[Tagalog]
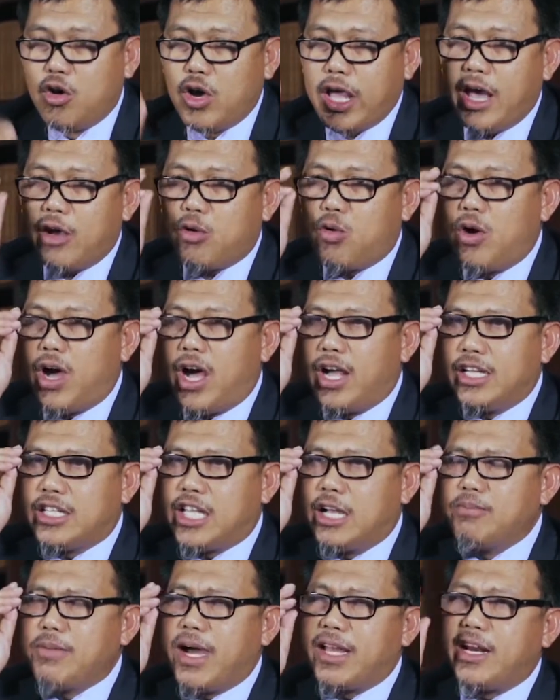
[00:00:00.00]
Kaya kung ang
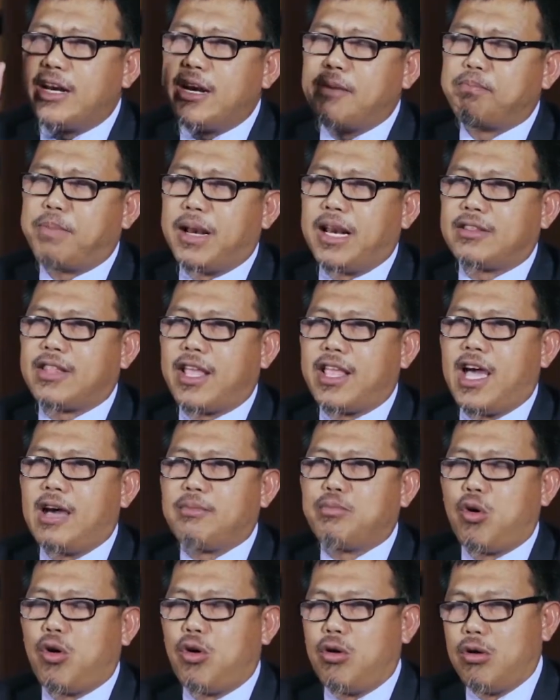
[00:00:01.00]
isang mananampalataya
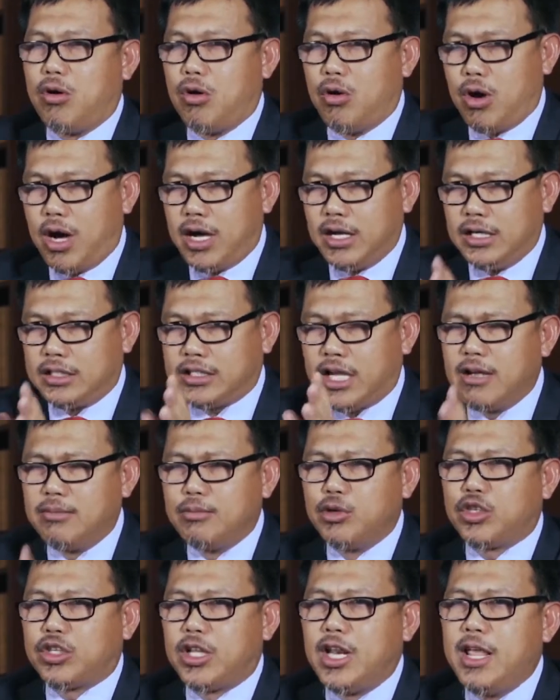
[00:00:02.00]
po o ang isang
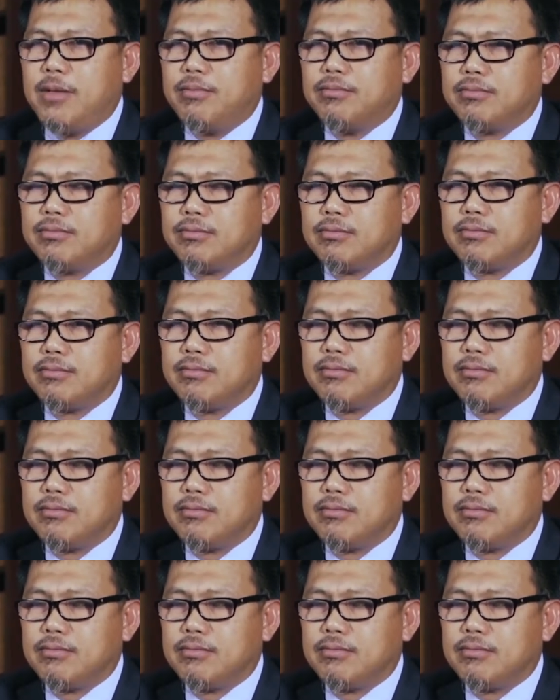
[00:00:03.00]
Muslim,